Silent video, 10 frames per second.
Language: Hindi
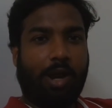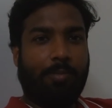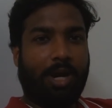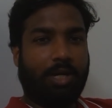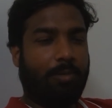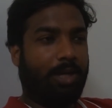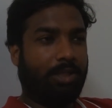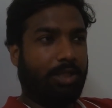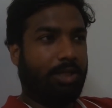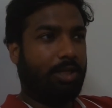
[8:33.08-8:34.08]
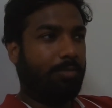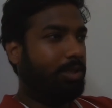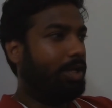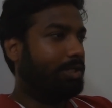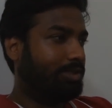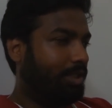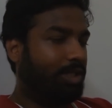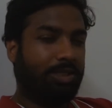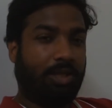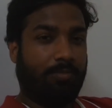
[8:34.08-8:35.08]
अब बाकी बातें ना अभी यहाँ से
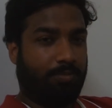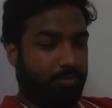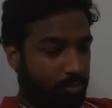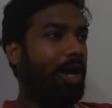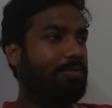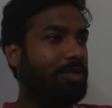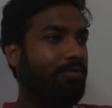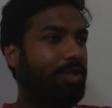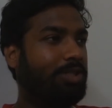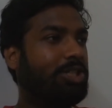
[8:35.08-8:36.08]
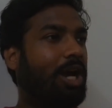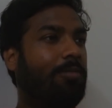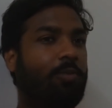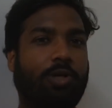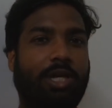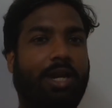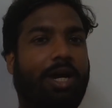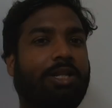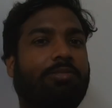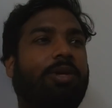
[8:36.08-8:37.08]
निकलते हैं और आपसे फिर शाम को या
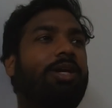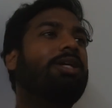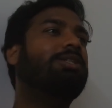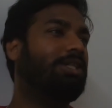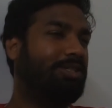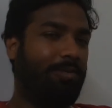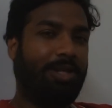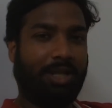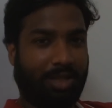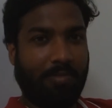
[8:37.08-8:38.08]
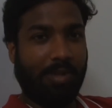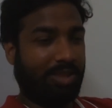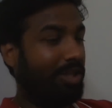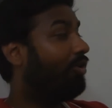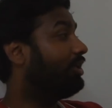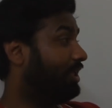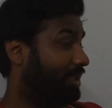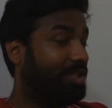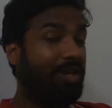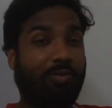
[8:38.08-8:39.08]
रात में या जैसे भी रहता है मिलते हैं और
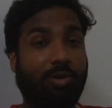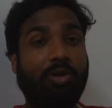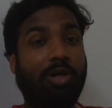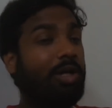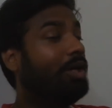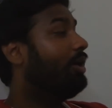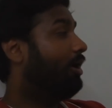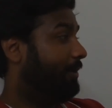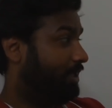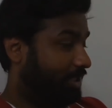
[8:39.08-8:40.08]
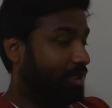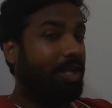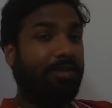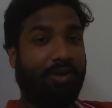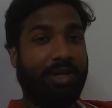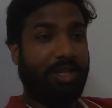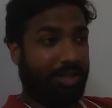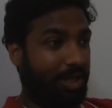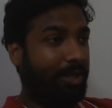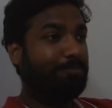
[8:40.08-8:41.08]
देखते हैं वो हमें कितना रिफ़ंड
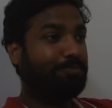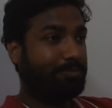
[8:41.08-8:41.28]
देते हैं